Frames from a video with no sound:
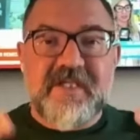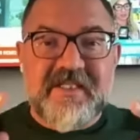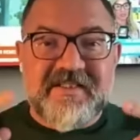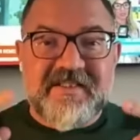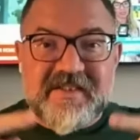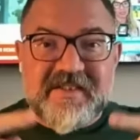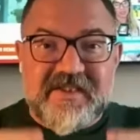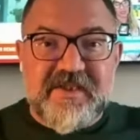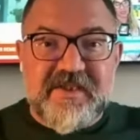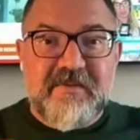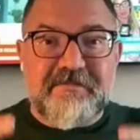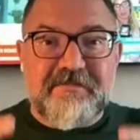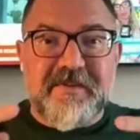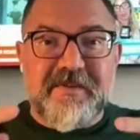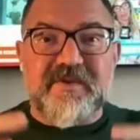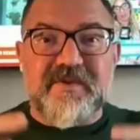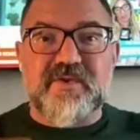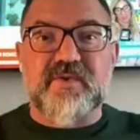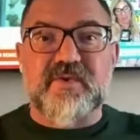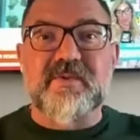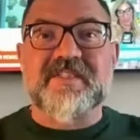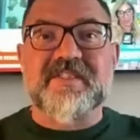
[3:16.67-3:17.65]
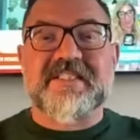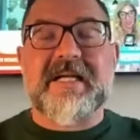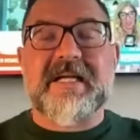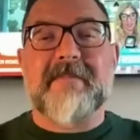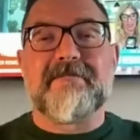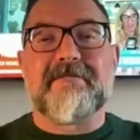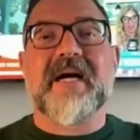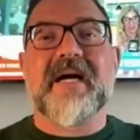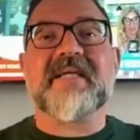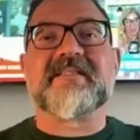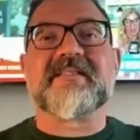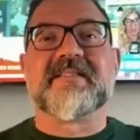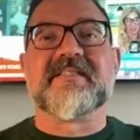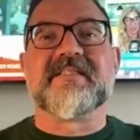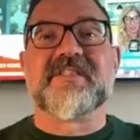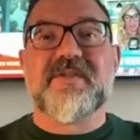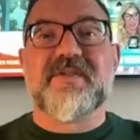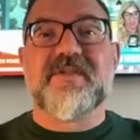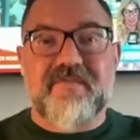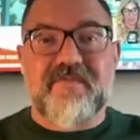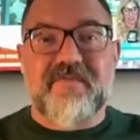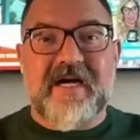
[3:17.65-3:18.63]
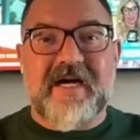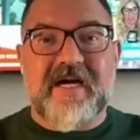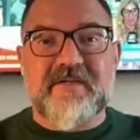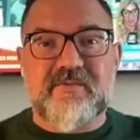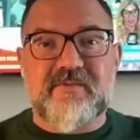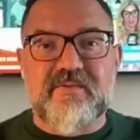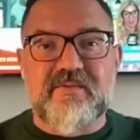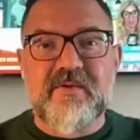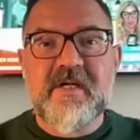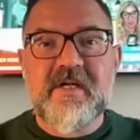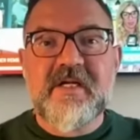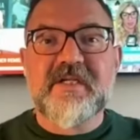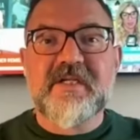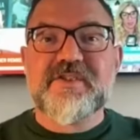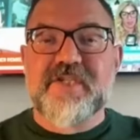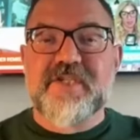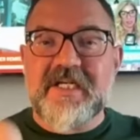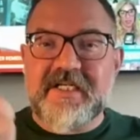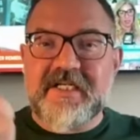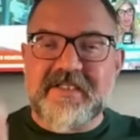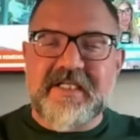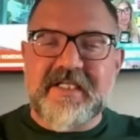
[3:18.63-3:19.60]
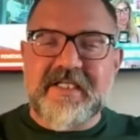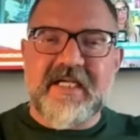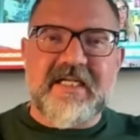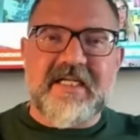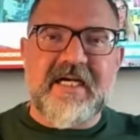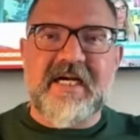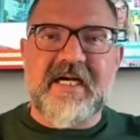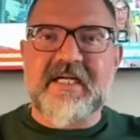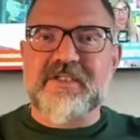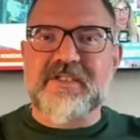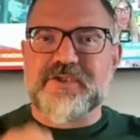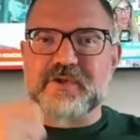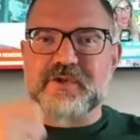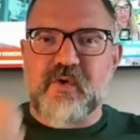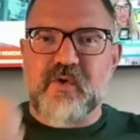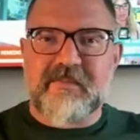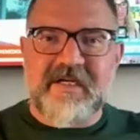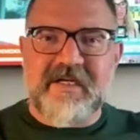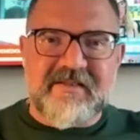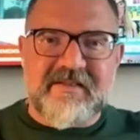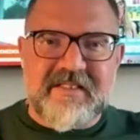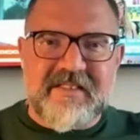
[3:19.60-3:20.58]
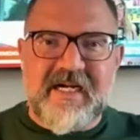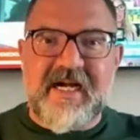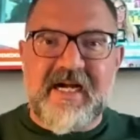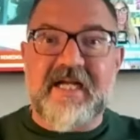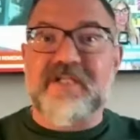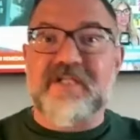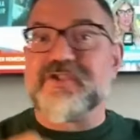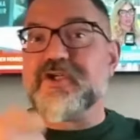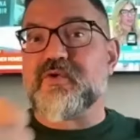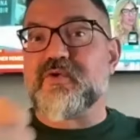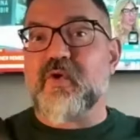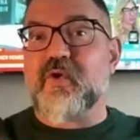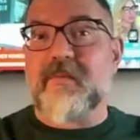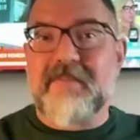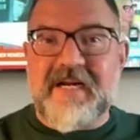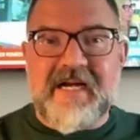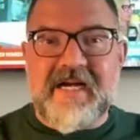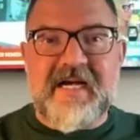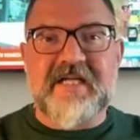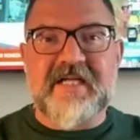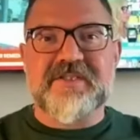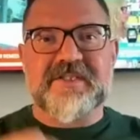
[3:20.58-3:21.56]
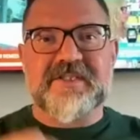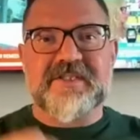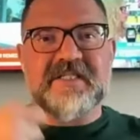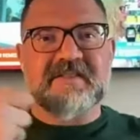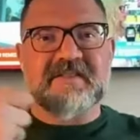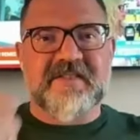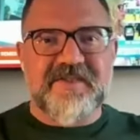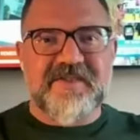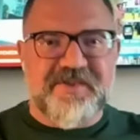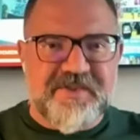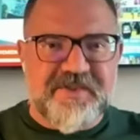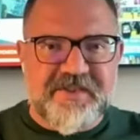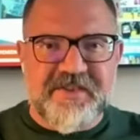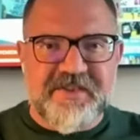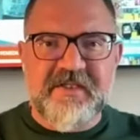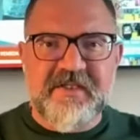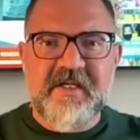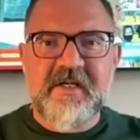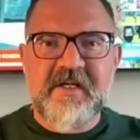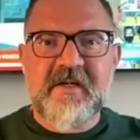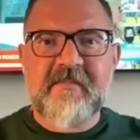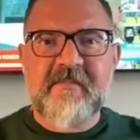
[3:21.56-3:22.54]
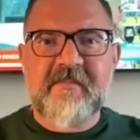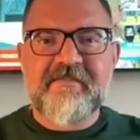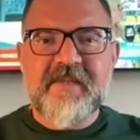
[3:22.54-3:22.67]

existiam pessoas capazes, de fato, de liderar, de comandar, de cobrar, de exigir,